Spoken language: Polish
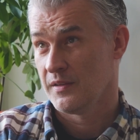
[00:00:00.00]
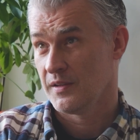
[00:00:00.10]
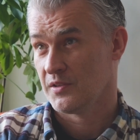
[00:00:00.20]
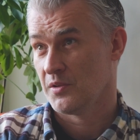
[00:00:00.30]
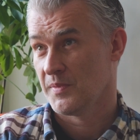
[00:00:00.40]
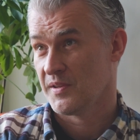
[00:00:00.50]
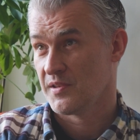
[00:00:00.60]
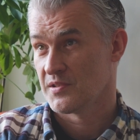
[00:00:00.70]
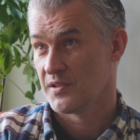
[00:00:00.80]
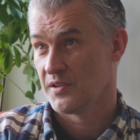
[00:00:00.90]

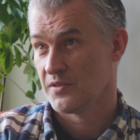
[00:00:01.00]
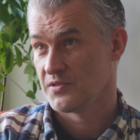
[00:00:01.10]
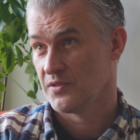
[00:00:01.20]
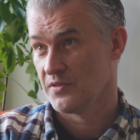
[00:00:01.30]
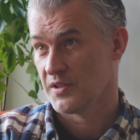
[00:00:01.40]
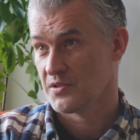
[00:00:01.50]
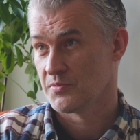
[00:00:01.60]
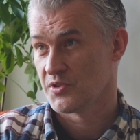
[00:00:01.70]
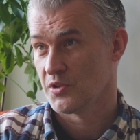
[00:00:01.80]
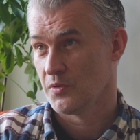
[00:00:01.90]
Natomiast jeżeli chodzi o
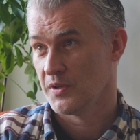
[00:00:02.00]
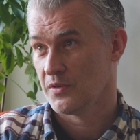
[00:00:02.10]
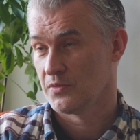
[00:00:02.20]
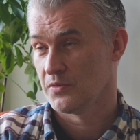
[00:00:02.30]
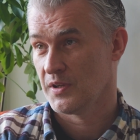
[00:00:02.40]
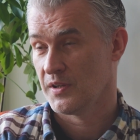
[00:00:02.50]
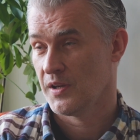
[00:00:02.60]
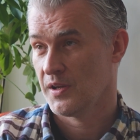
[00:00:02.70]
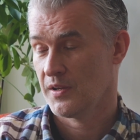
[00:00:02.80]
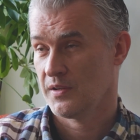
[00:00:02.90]
naszą szkołę, no
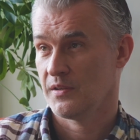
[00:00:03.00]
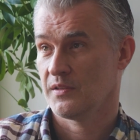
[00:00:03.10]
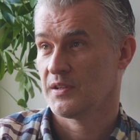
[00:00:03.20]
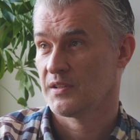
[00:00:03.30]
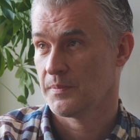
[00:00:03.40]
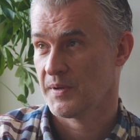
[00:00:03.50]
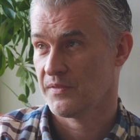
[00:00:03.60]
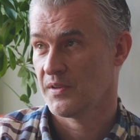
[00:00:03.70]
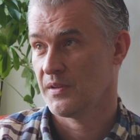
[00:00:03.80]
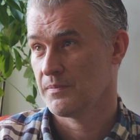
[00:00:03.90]
tutaj e, tak
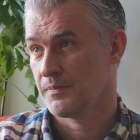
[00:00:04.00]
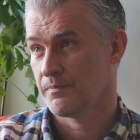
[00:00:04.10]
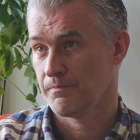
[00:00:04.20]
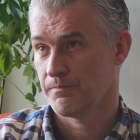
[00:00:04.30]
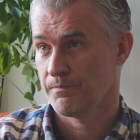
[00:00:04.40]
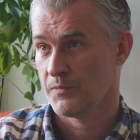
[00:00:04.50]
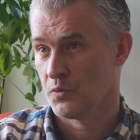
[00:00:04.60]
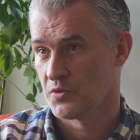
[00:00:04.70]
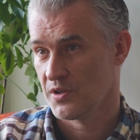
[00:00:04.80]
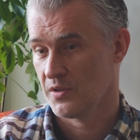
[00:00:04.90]
naprawdę mm,
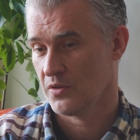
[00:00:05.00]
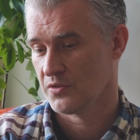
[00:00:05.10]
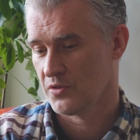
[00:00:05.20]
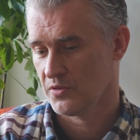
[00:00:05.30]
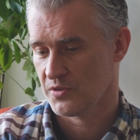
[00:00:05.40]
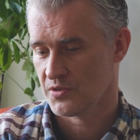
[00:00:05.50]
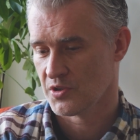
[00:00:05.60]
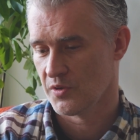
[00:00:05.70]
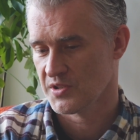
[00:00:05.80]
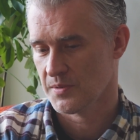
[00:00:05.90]
uczę odkąd
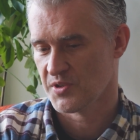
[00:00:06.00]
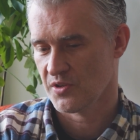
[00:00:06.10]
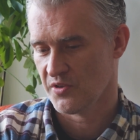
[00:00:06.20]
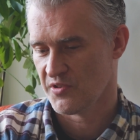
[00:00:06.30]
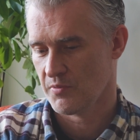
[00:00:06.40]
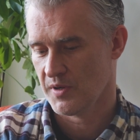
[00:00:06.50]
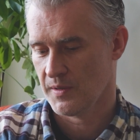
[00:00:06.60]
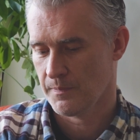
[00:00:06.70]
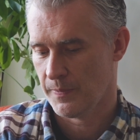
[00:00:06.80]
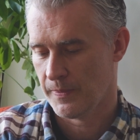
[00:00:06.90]
szkoła się
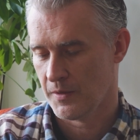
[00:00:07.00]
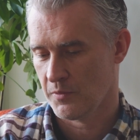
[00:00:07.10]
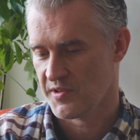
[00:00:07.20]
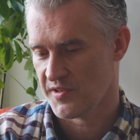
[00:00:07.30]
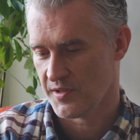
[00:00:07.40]
przeniosła na ulicę